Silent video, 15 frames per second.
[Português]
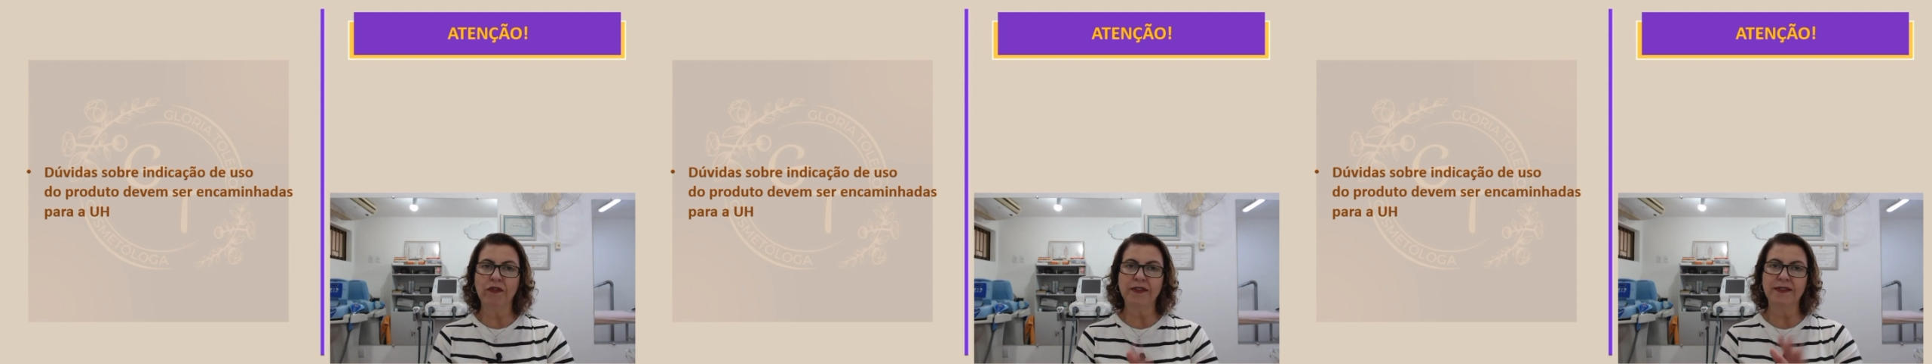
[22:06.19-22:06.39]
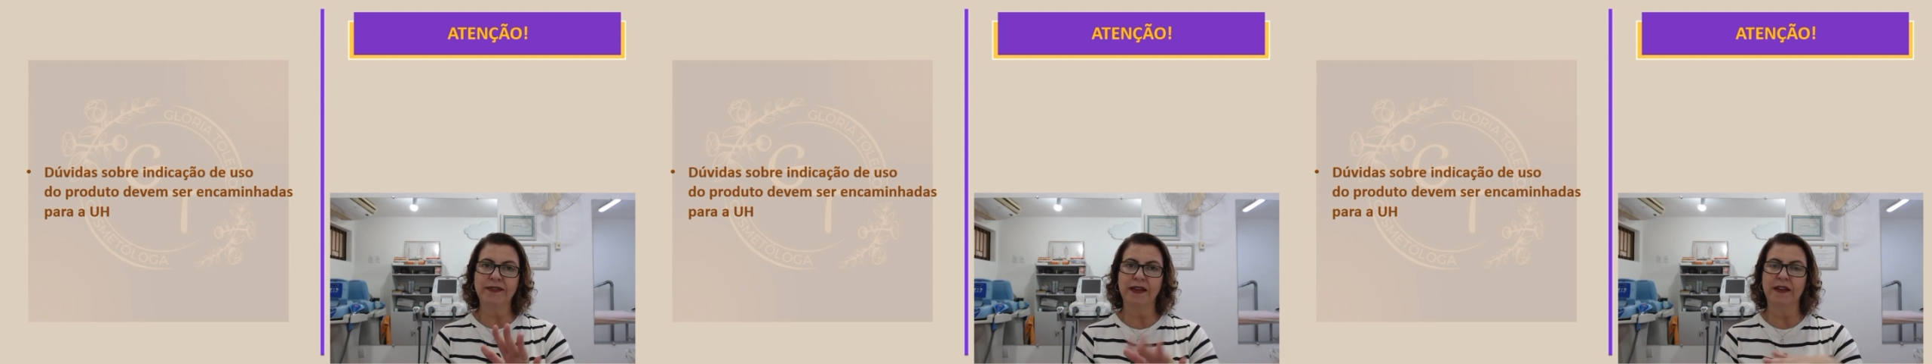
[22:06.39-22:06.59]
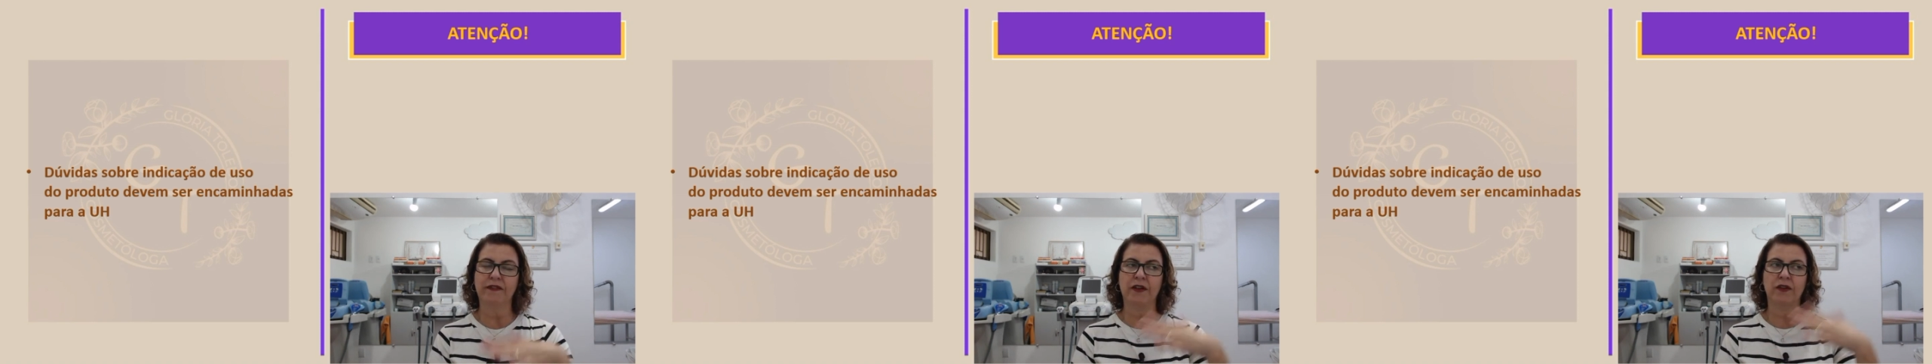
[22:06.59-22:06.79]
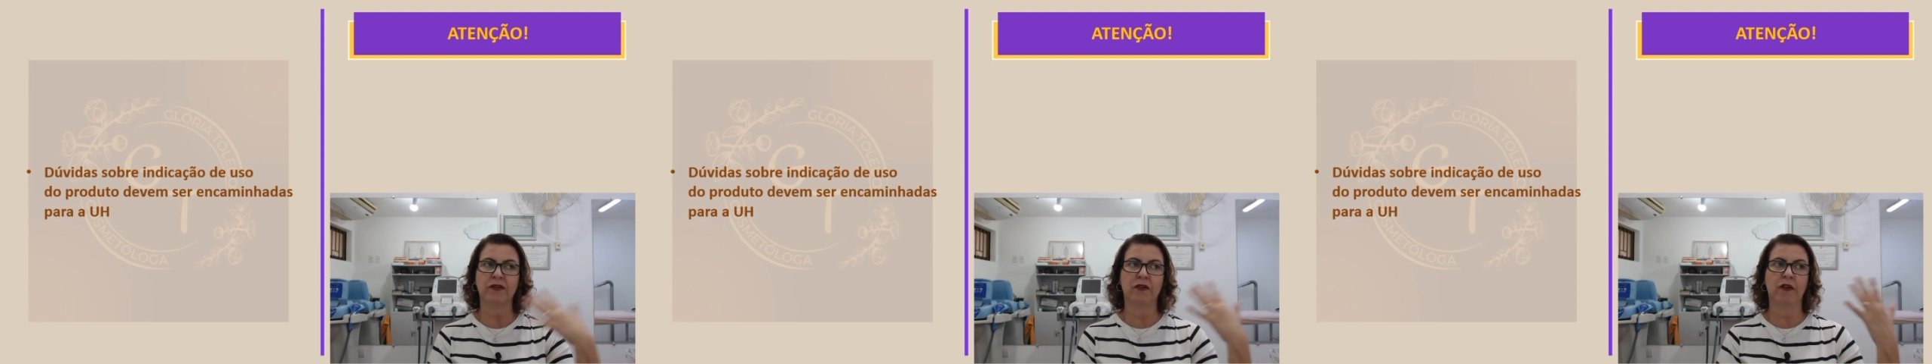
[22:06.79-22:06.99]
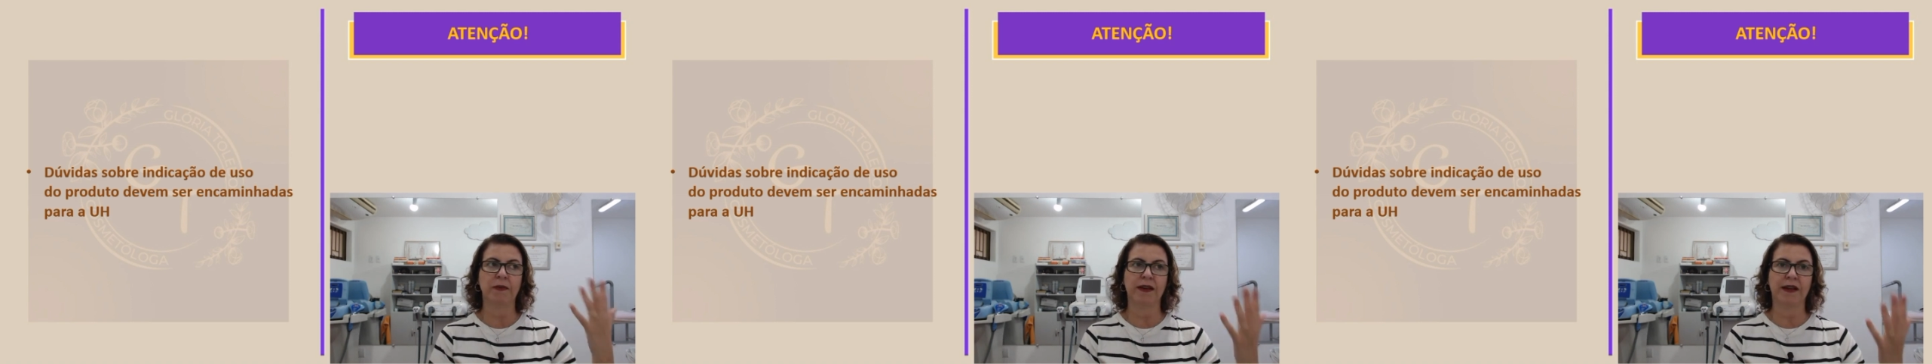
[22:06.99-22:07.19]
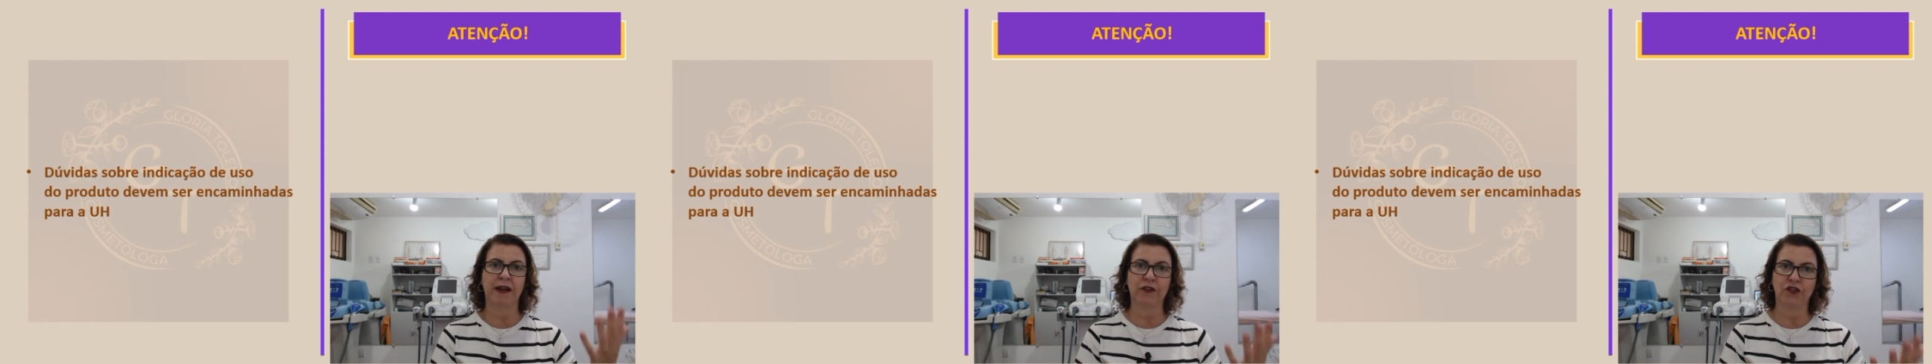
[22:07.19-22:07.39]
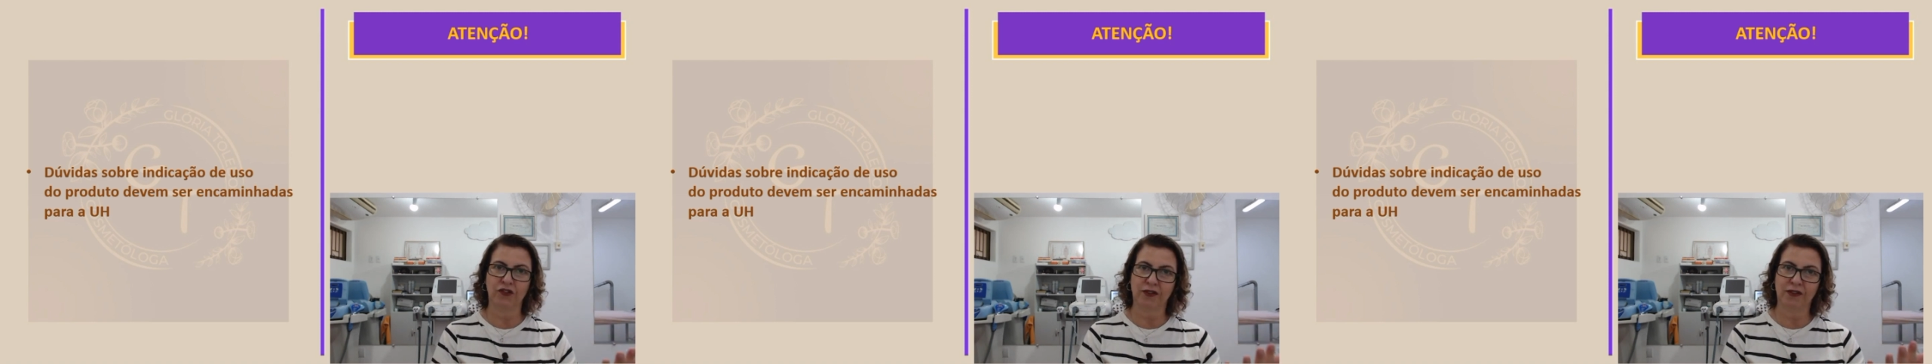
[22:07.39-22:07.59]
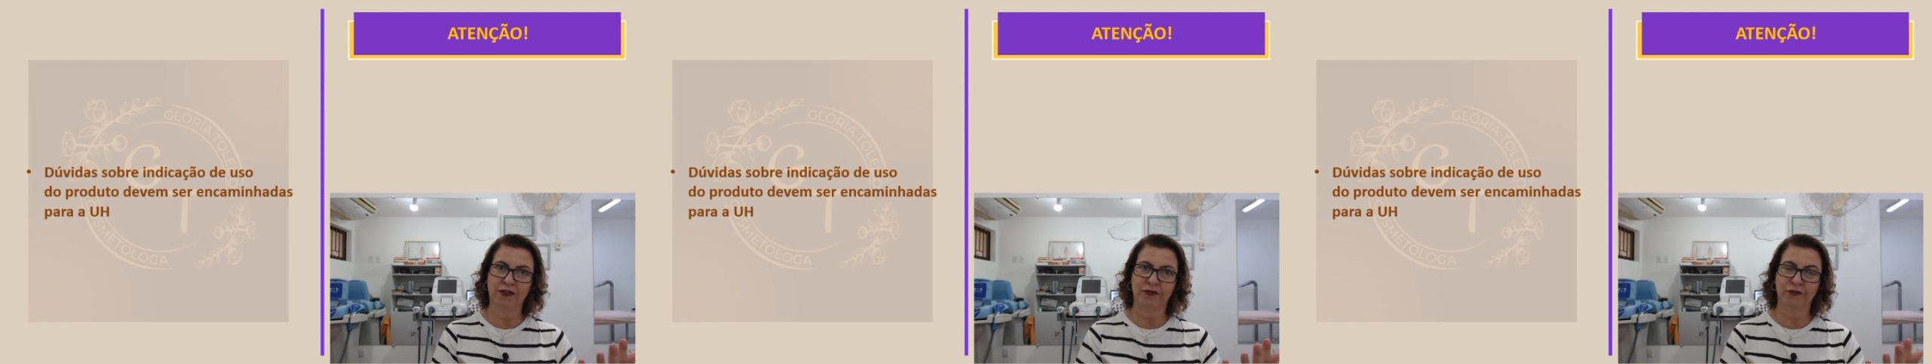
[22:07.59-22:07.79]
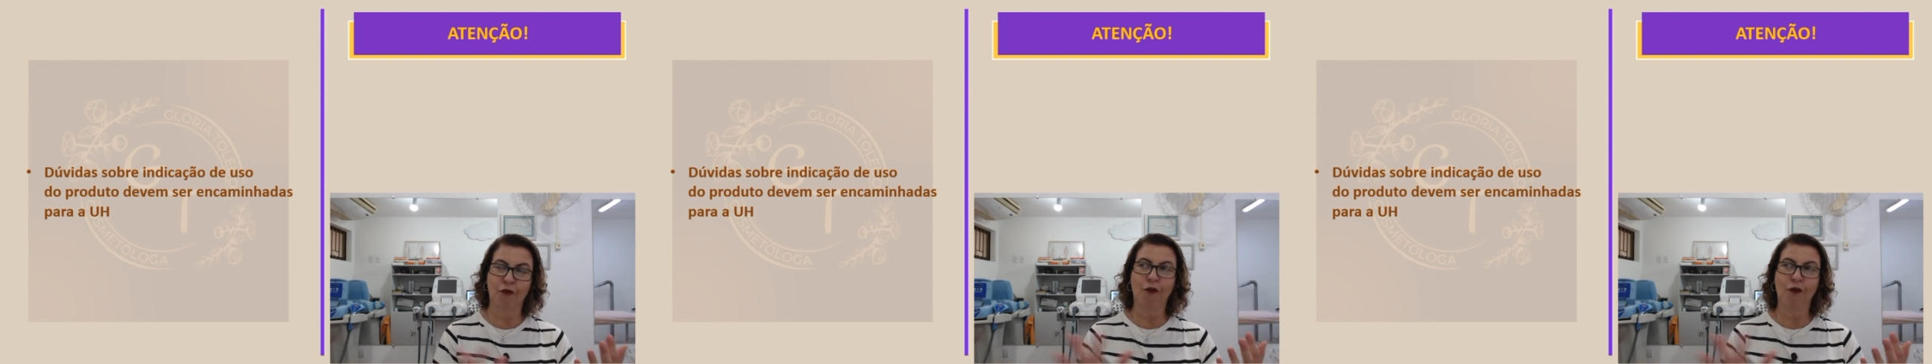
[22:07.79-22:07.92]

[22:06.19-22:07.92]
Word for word: você que vai usar o aplicativo,